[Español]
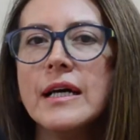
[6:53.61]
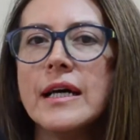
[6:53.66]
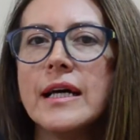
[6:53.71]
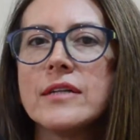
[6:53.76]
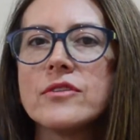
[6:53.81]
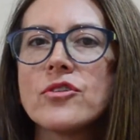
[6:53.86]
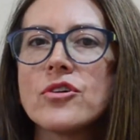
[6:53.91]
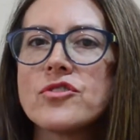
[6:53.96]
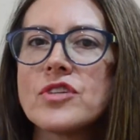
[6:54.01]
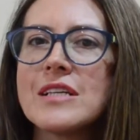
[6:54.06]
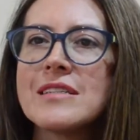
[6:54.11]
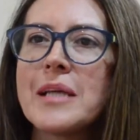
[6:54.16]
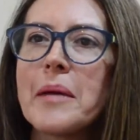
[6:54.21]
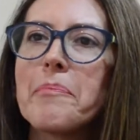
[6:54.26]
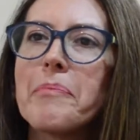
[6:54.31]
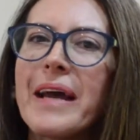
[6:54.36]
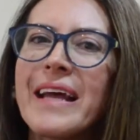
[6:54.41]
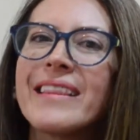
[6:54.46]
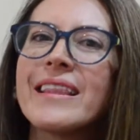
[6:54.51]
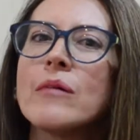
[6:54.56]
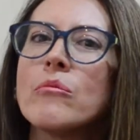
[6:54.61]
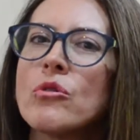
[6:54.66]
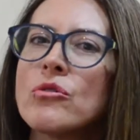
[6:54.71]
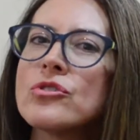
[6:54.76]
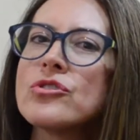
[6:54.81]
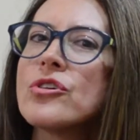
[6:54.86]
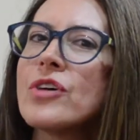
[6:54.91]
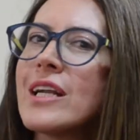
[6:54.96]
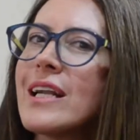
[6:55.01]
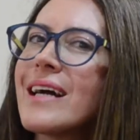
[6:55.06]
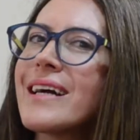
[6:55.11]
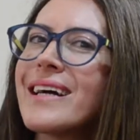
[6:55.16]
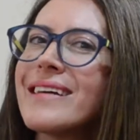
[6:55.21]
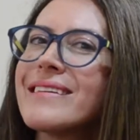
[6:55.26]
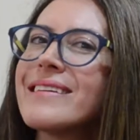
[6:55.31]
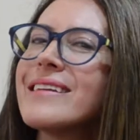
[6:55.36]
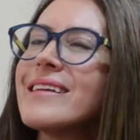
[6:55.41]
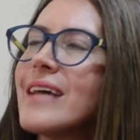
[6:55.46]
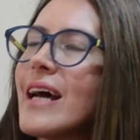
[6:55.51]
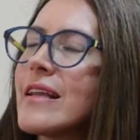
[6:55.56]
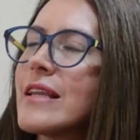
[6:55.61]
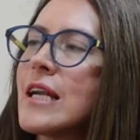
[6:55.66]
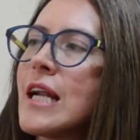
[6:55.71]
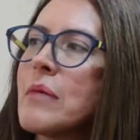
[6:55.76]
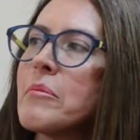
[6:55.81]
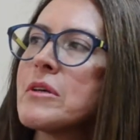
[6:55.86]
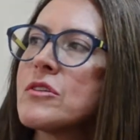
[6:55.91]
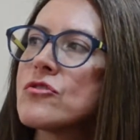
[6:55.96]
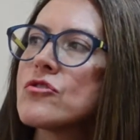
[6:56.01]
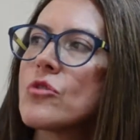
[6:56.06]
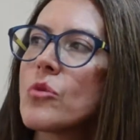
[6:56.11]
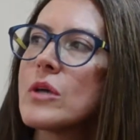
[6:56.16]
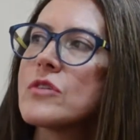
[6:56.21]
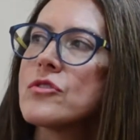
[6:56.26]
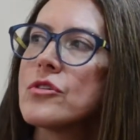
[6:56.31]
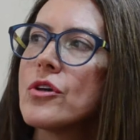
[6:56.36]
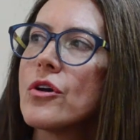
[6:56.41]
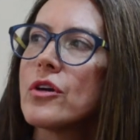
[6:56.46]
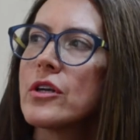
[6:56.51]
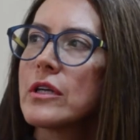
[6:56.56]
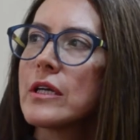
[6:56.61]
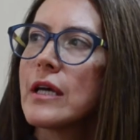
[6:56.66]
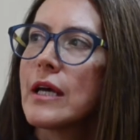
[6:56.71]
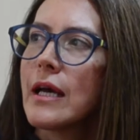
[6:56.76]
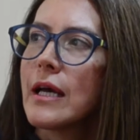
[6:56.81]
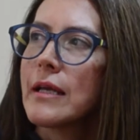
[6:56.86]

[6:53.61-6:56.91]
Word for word: Entonces depende mucho de la cantidad de la menstruación